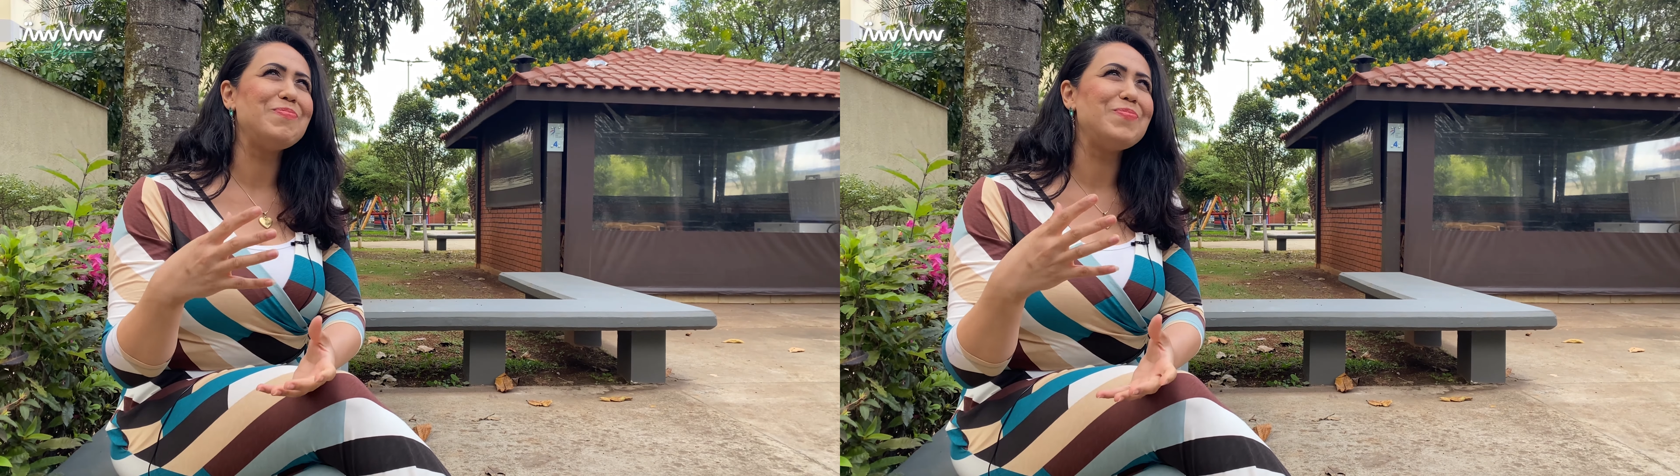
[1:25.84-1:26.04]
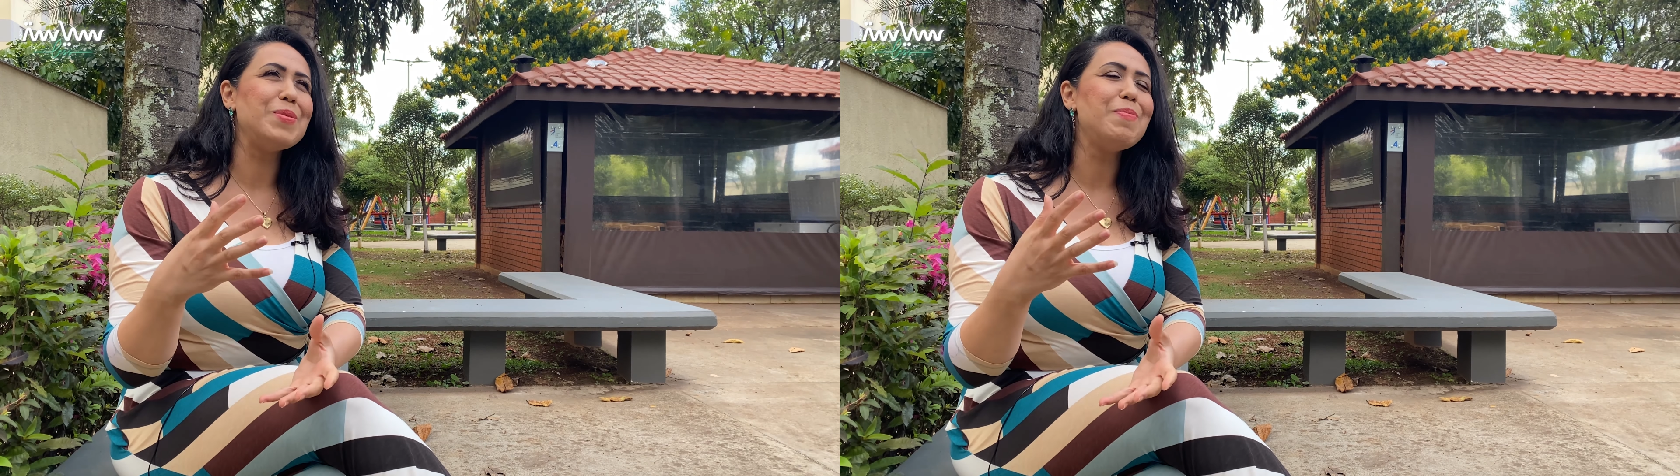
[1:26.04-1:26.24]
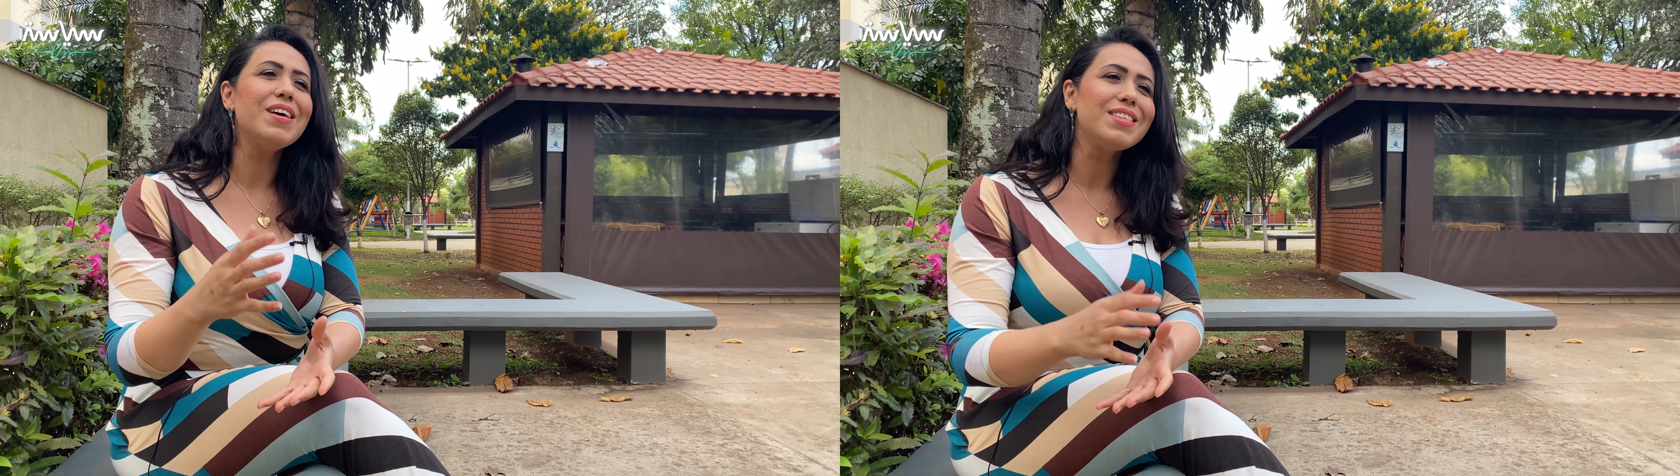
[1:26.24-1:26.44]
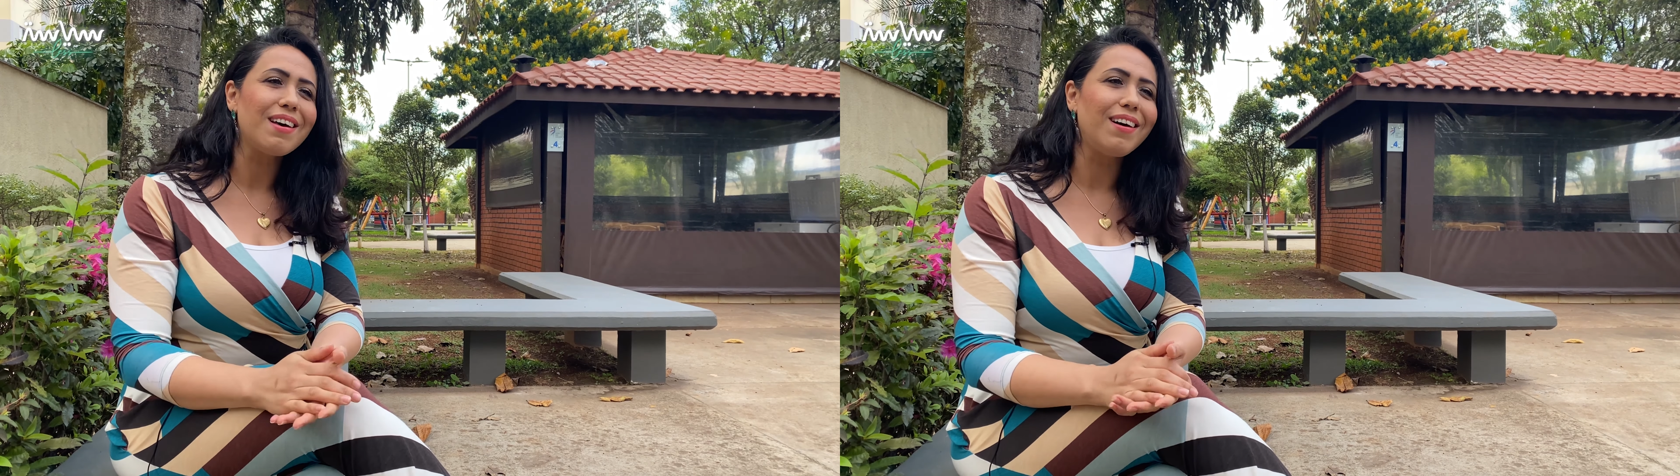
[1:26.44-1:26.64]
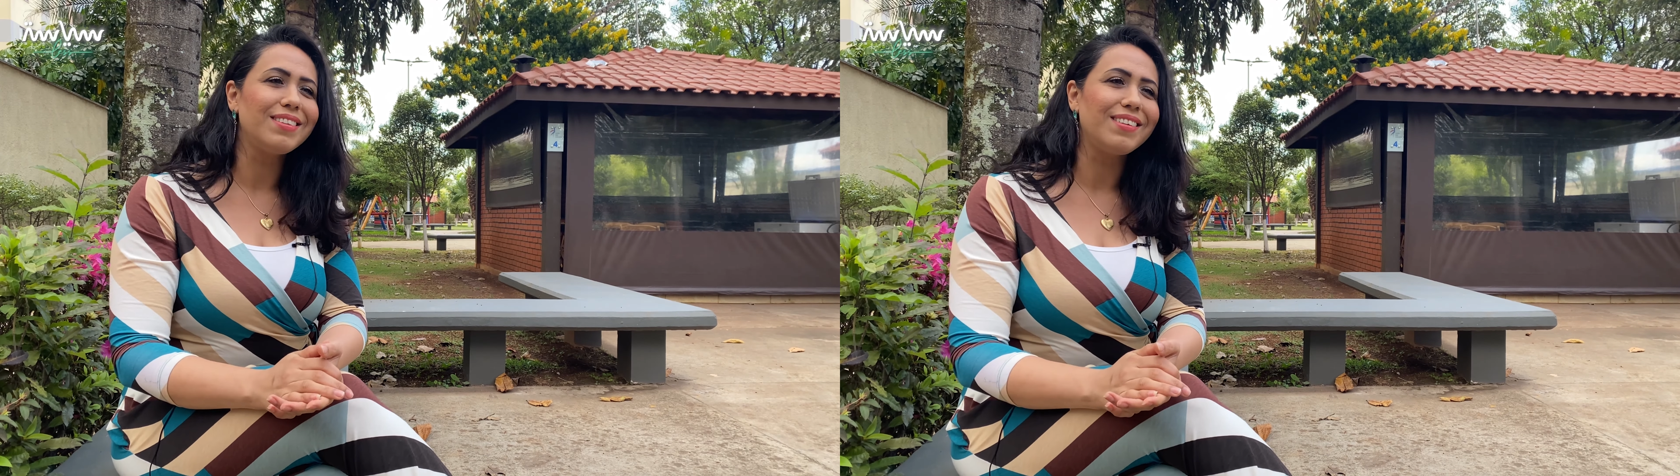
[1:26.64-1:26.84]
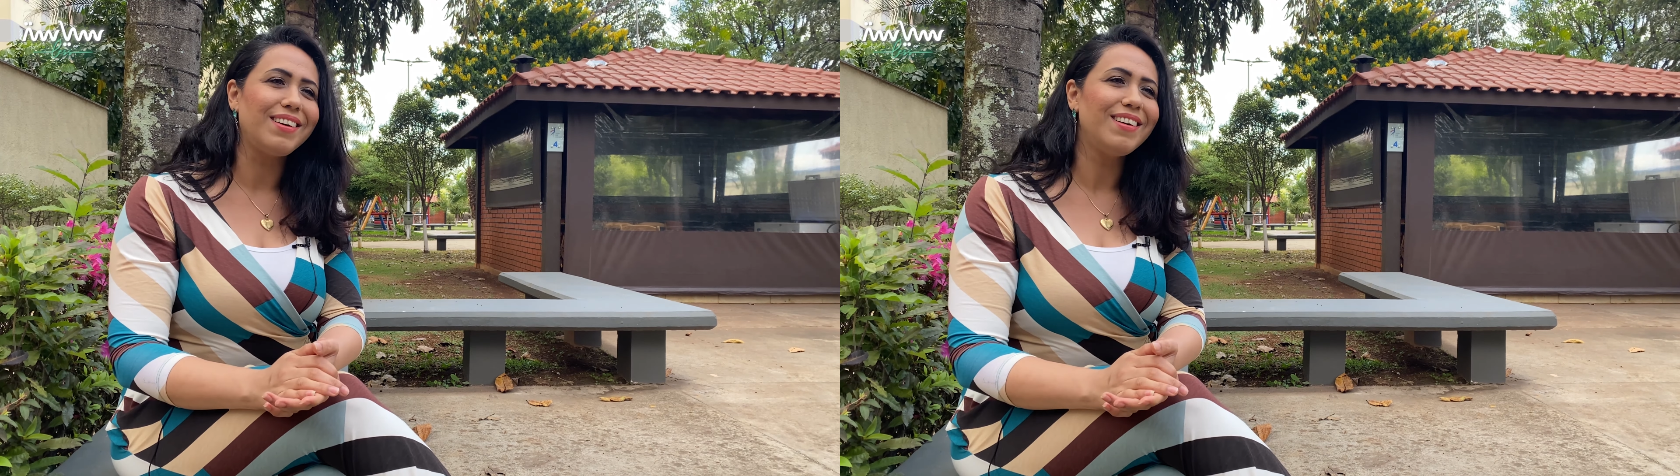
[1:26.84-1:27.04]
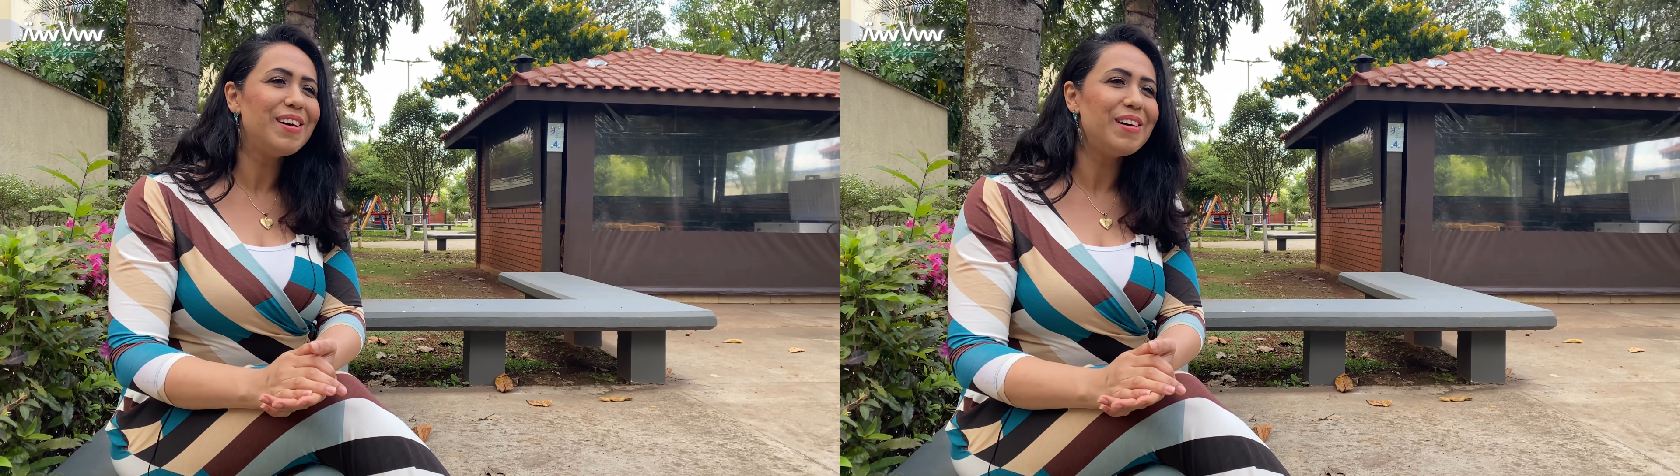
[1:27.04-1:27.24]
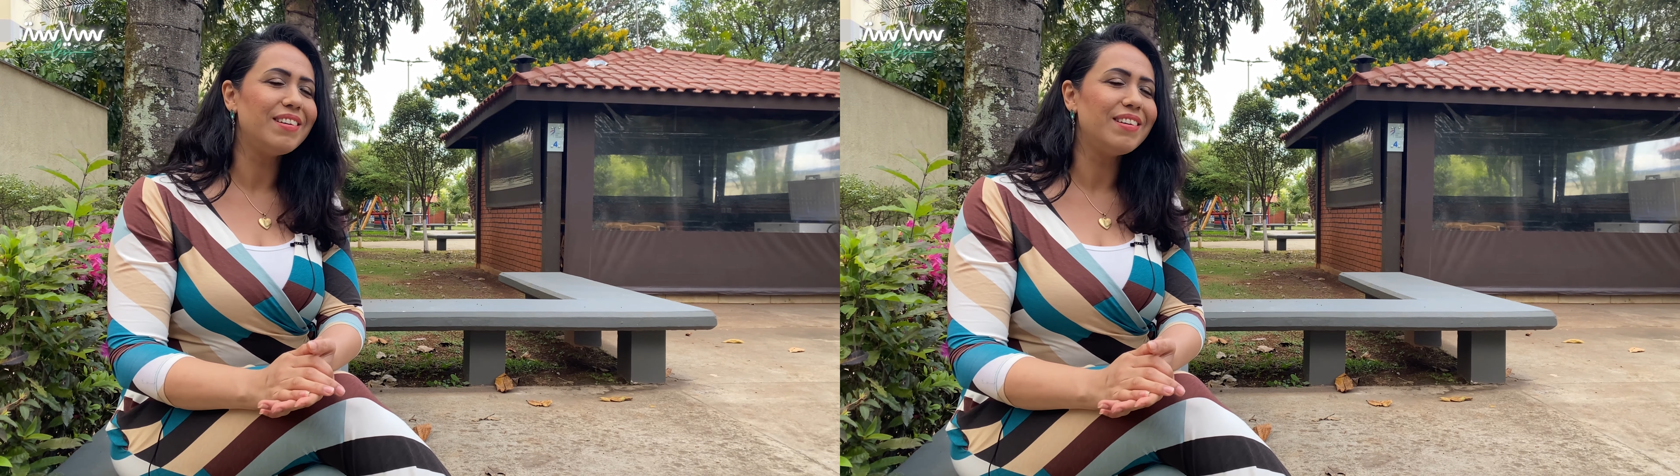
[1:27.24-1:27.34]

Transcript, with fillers: ببساطة